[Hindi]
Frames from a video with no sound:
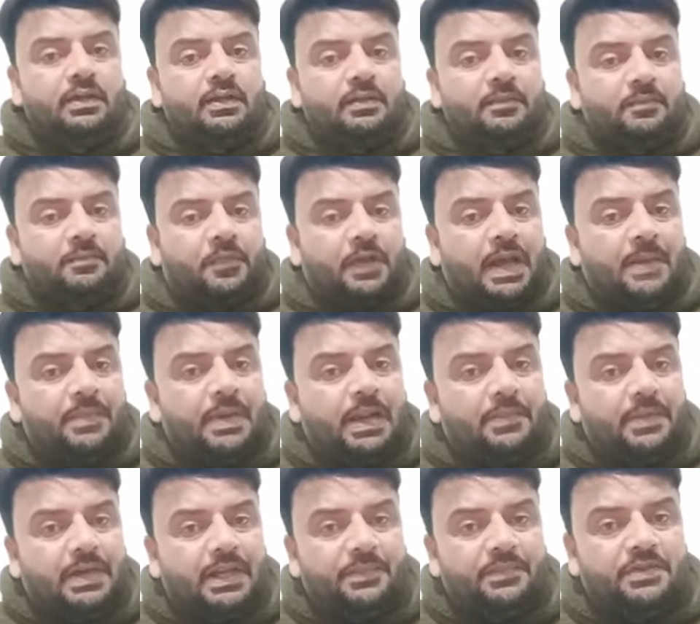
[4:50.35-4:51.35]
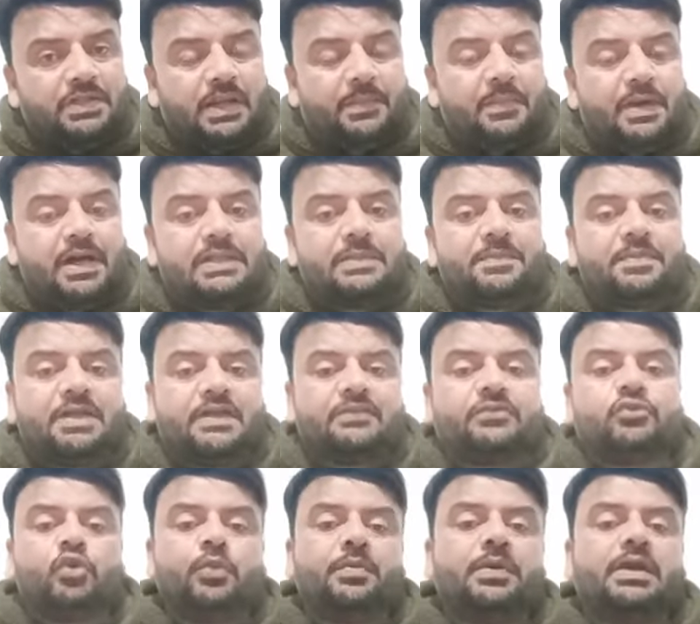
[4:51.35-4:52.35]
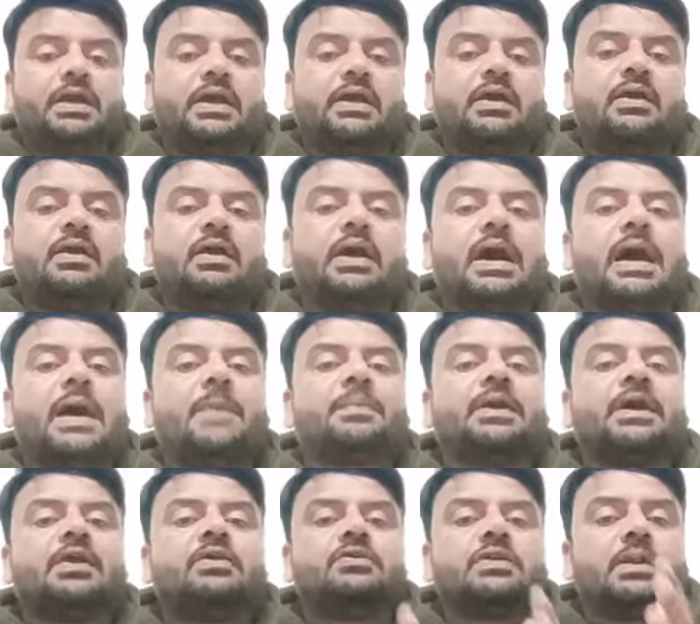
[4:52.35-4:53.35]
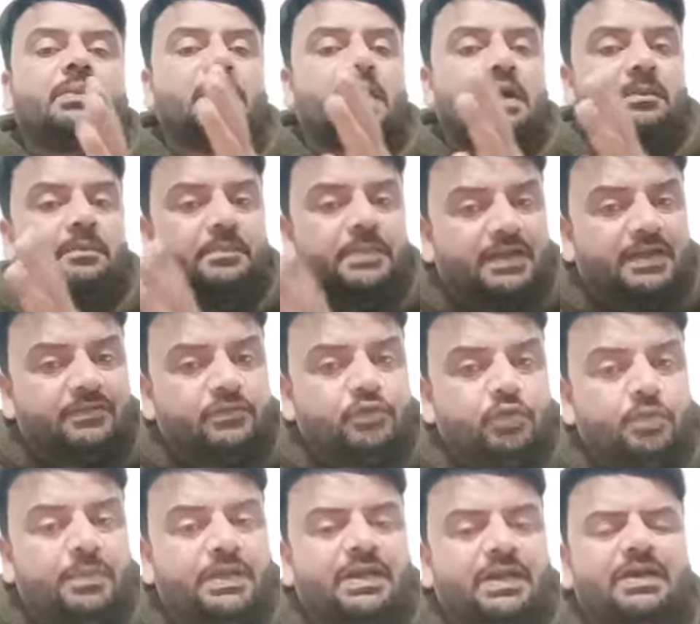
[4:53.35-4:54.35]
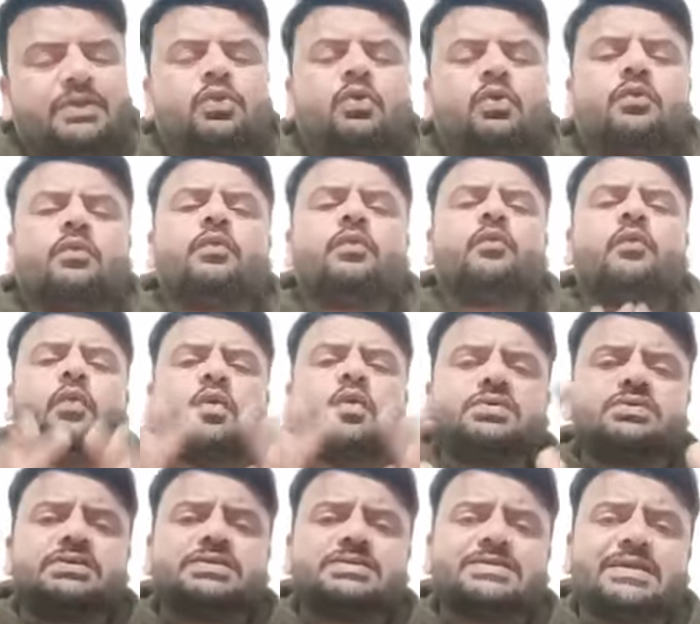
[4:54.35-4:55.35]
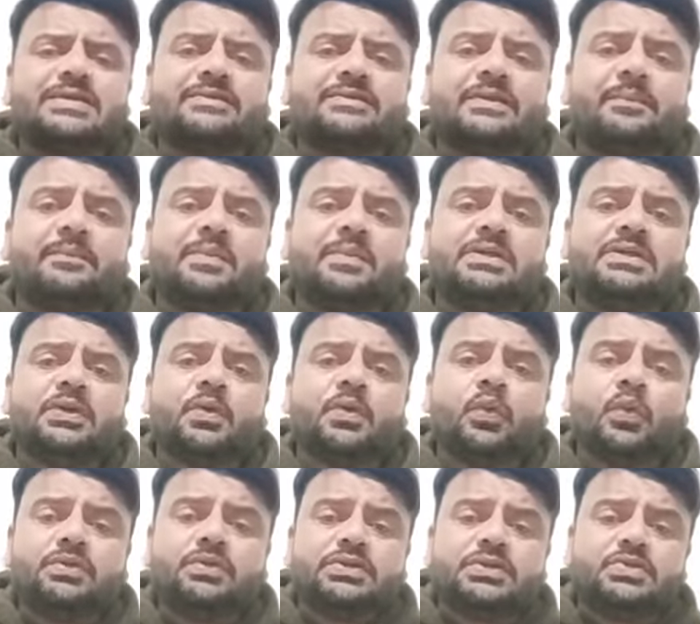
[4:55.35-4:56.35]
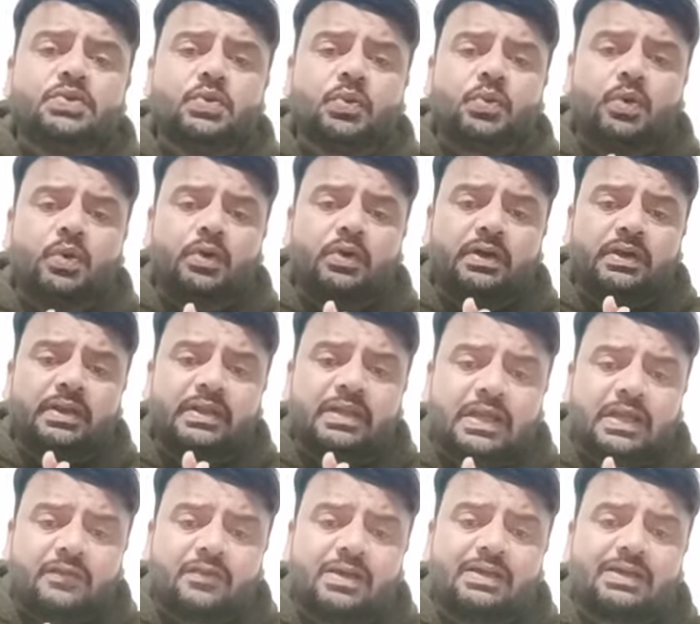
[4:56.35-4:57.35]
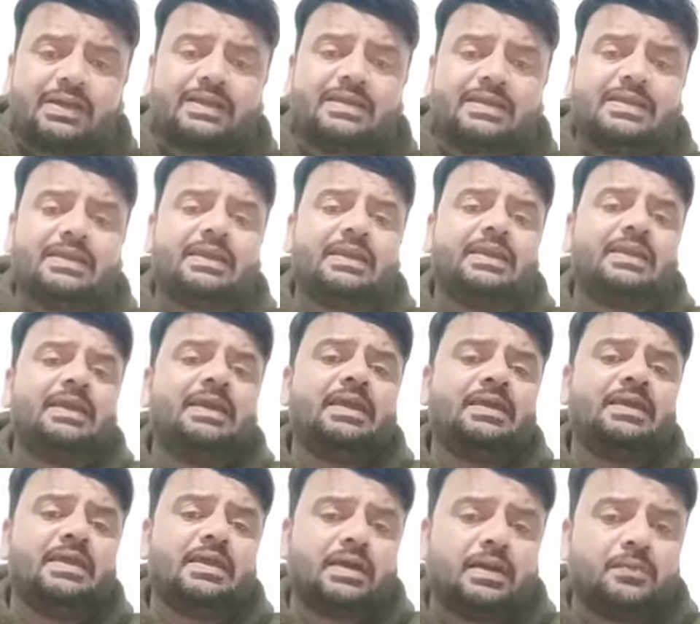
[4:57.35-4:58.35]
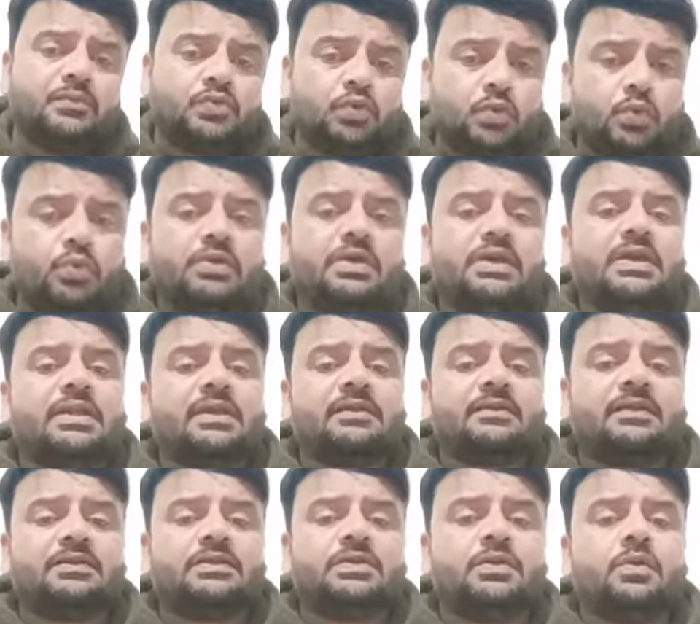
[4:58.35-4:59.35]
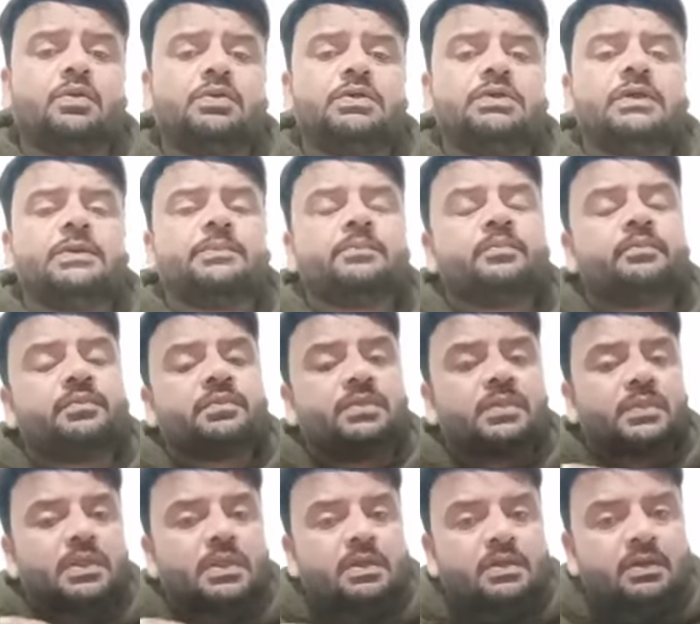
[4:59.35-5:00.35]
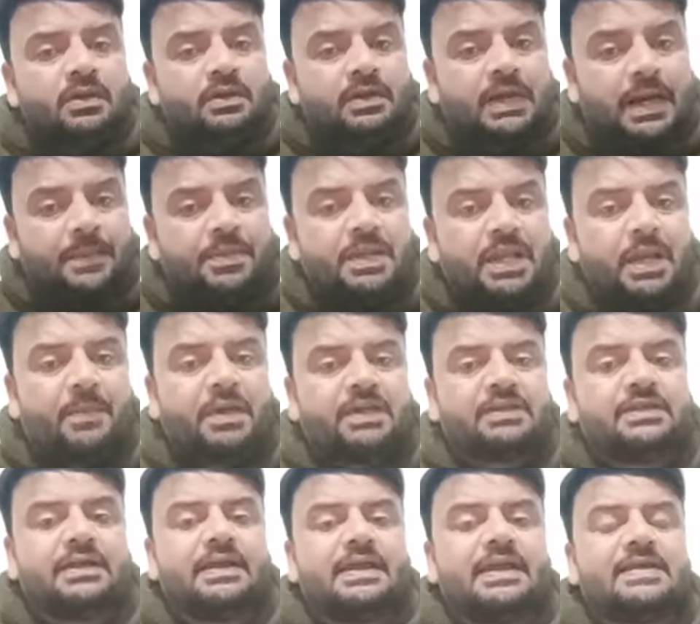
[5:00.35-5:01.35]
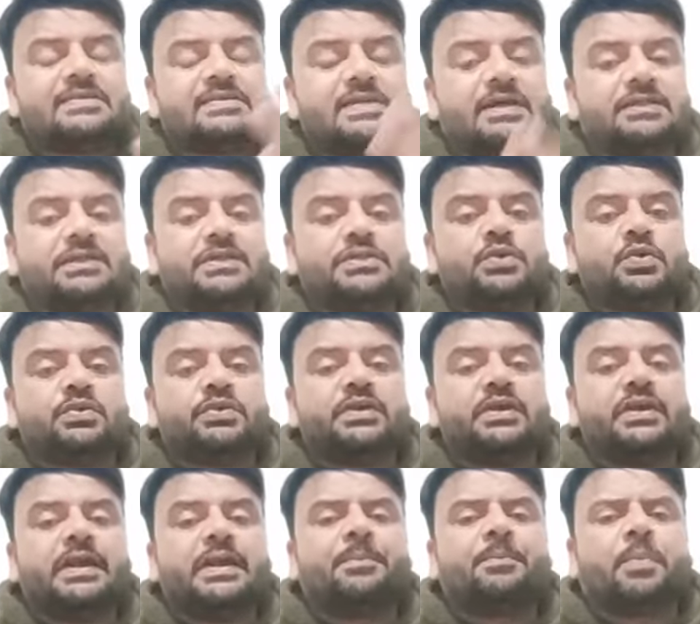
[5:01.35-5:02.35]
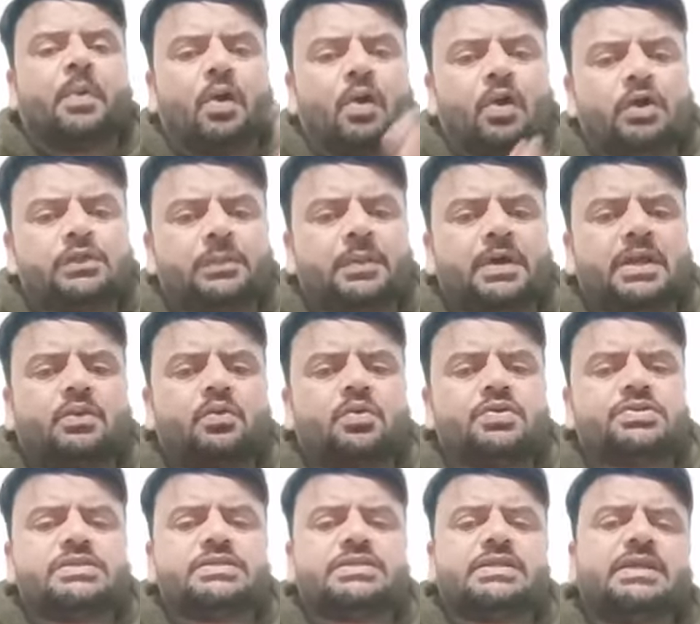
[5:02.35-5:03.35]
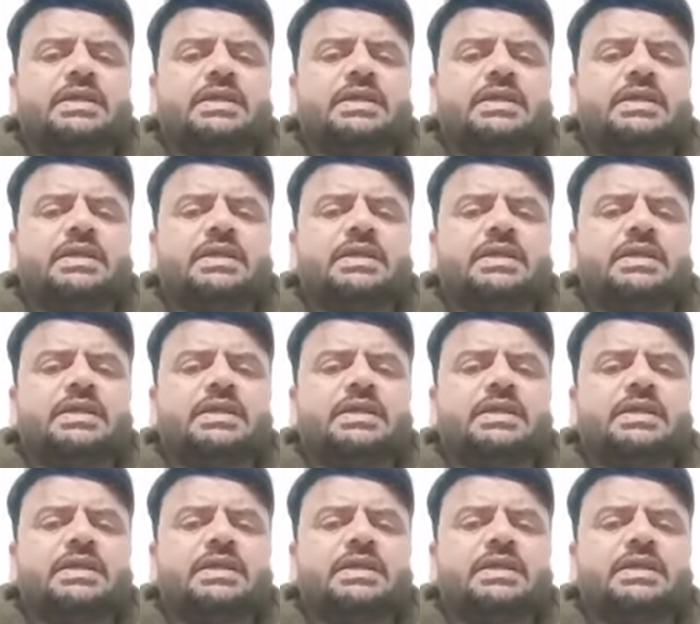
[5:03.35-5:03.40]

फला फला मंडी में नरमा आज पिचासी सौ बिका है आप कह रहे हो नरमा बयासी सौ बिकेगा तो वो चीजें सब उन चीजों को रिकवर करने के लिए ये काम शुरू किया था साथियों काफिला बढ़ता गया साथी जुड़ते गए बहुत बार कोशिश की कि